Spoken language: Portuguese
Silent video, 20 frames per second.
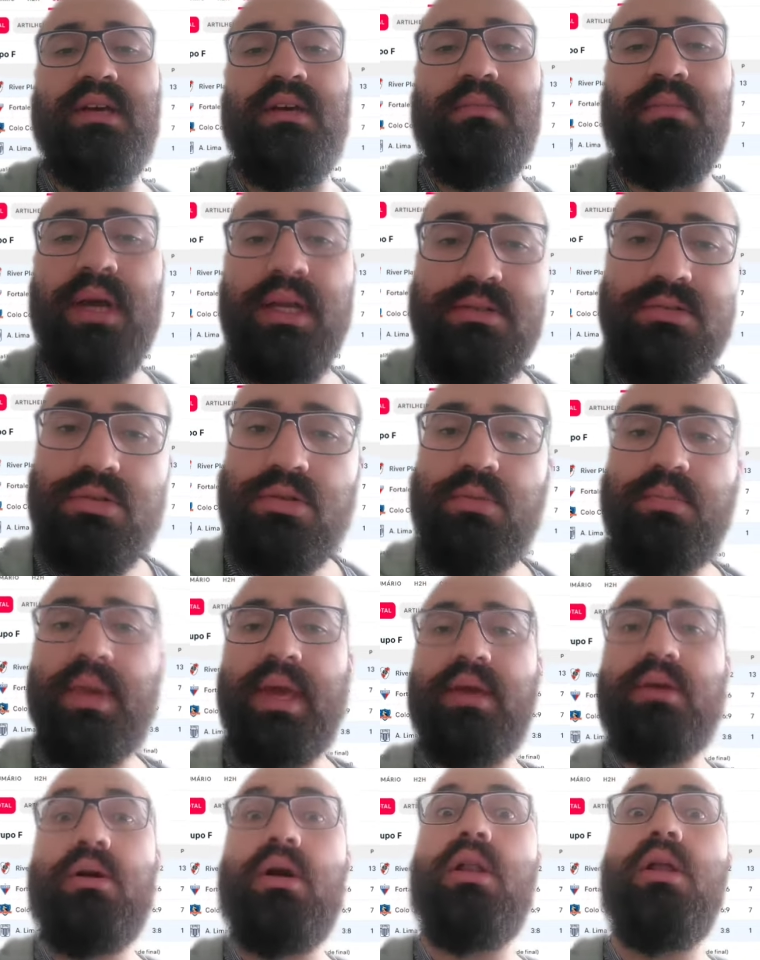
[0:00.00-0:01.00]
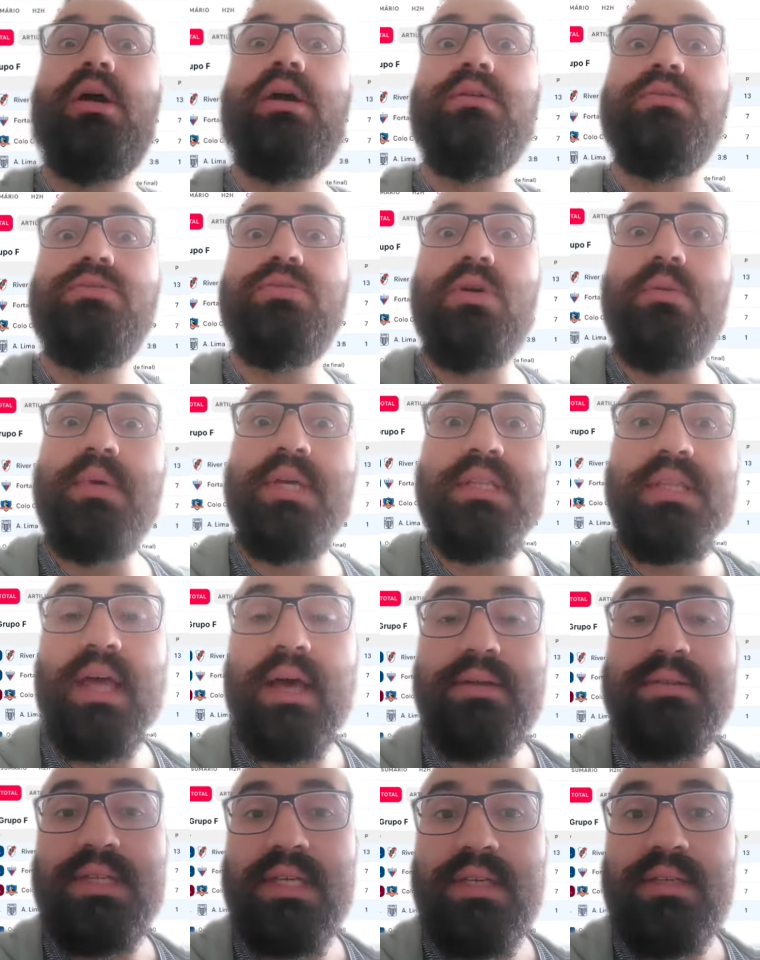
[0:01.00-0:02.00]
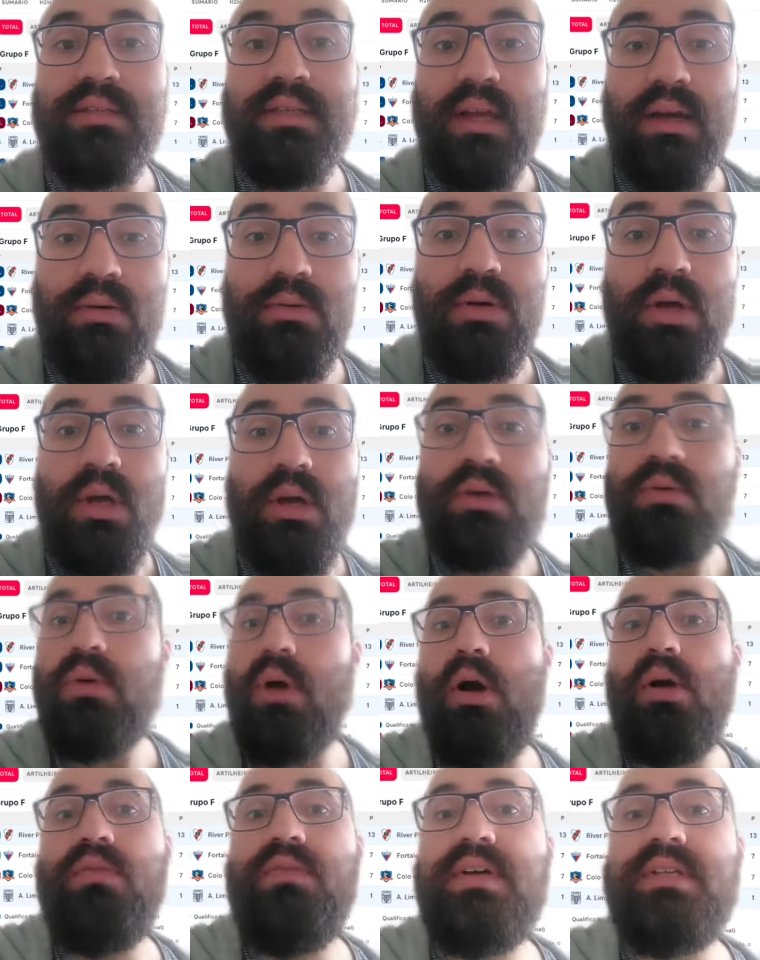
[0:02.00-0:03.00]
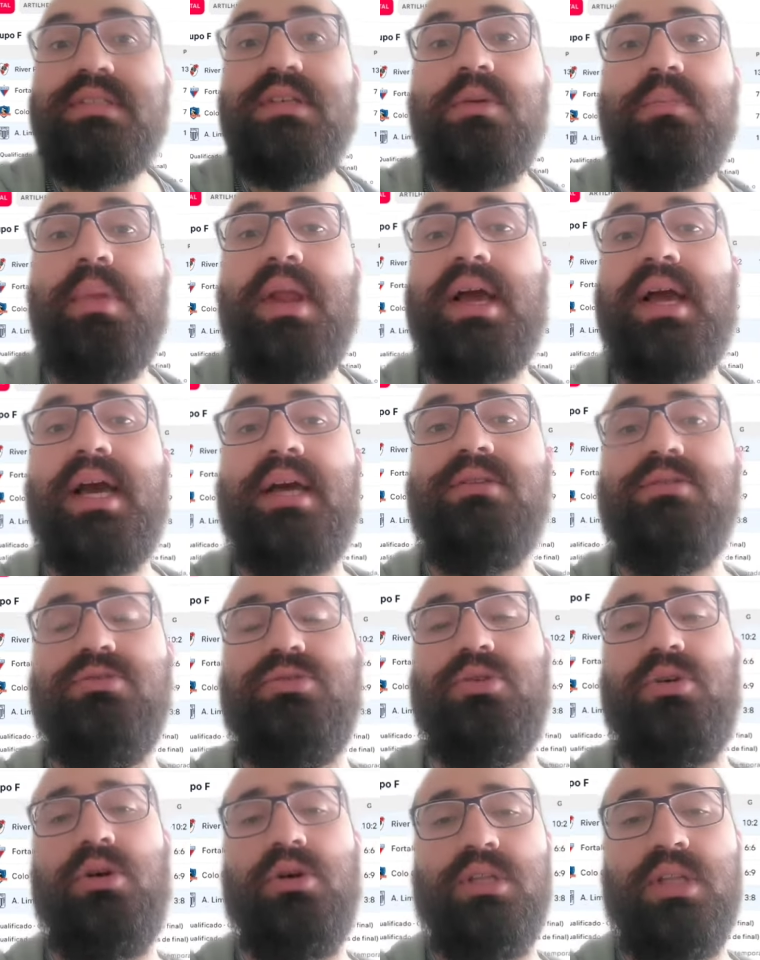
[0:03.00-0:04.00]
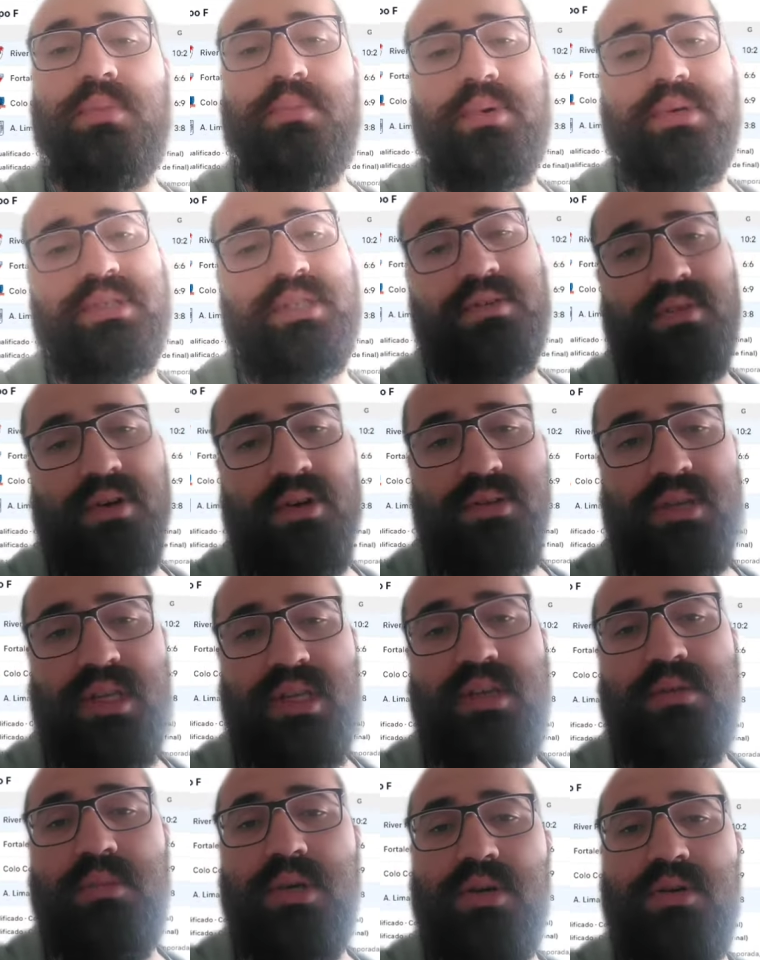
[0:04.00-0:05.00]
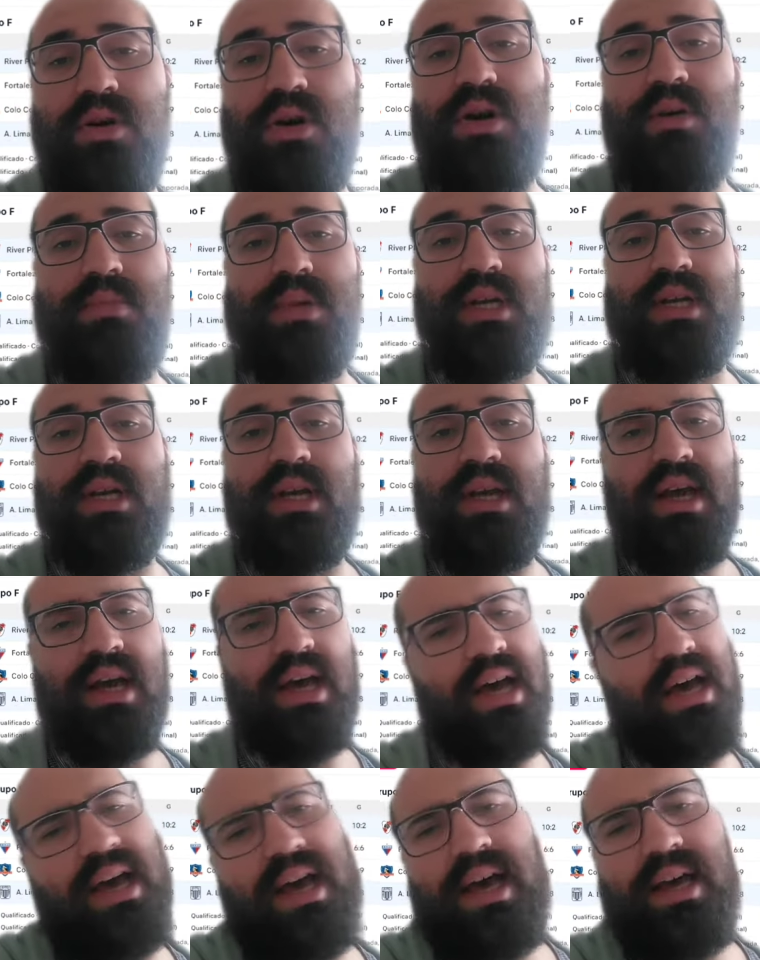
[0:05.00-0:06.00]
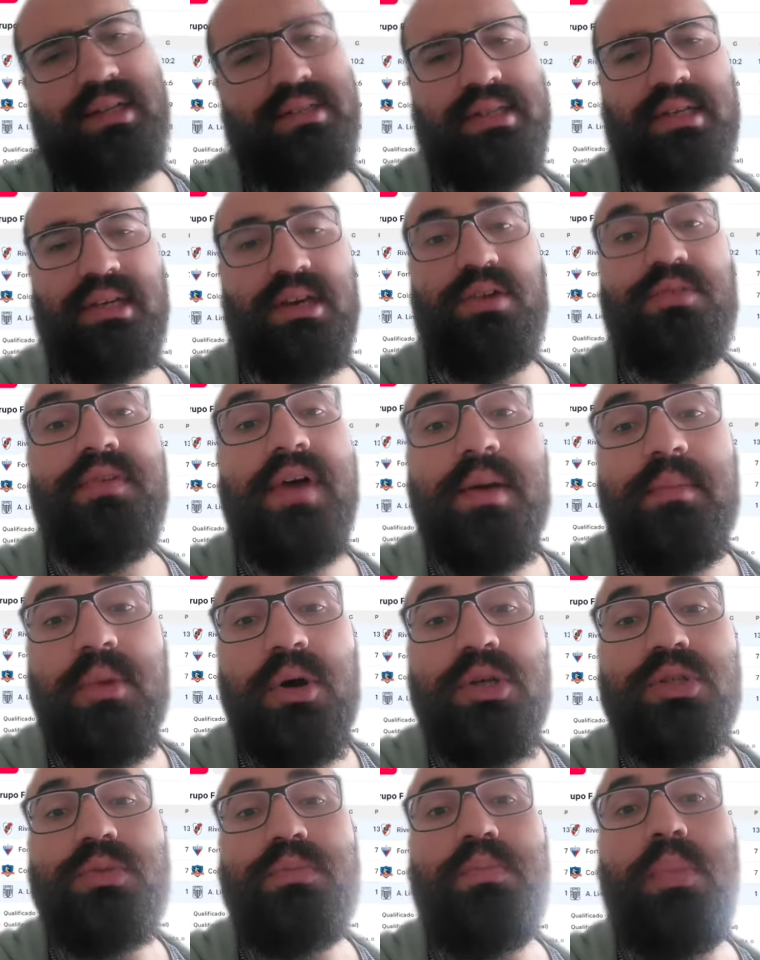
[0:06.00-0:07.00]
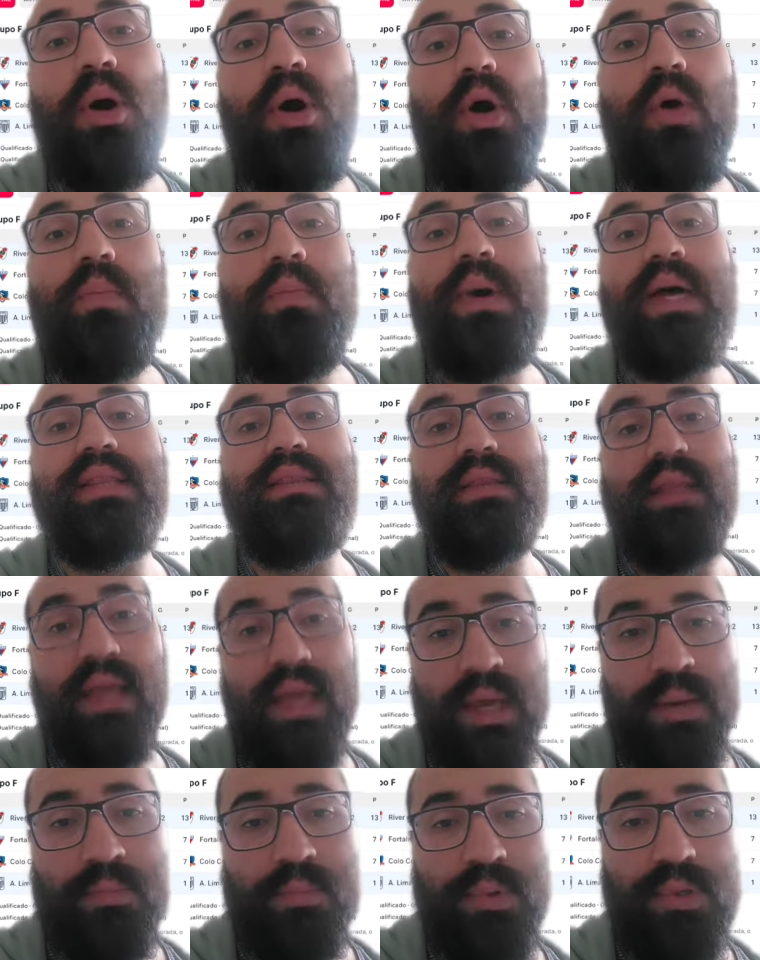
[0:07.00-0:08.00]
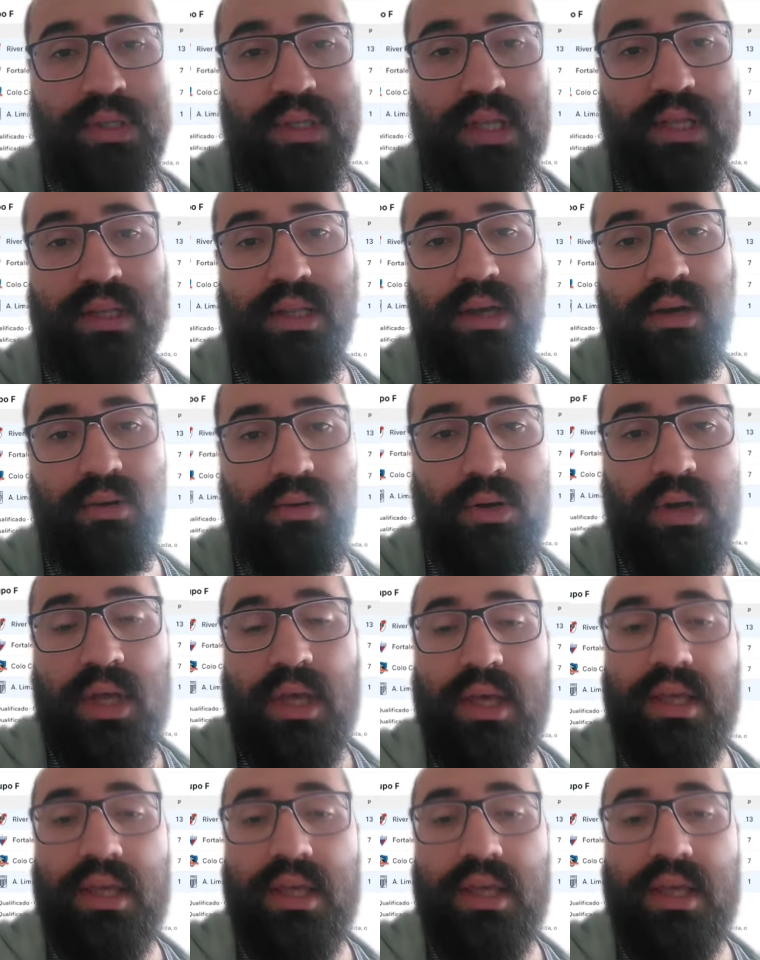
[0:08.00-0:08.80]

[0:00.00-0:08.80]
Mas tudo bem, coloca nos comentários aí então qual vai ser o placar do jogo, depois você volta aqui e me cobra. Ah, isso aqui é o famoso poupa tempo, entendeu?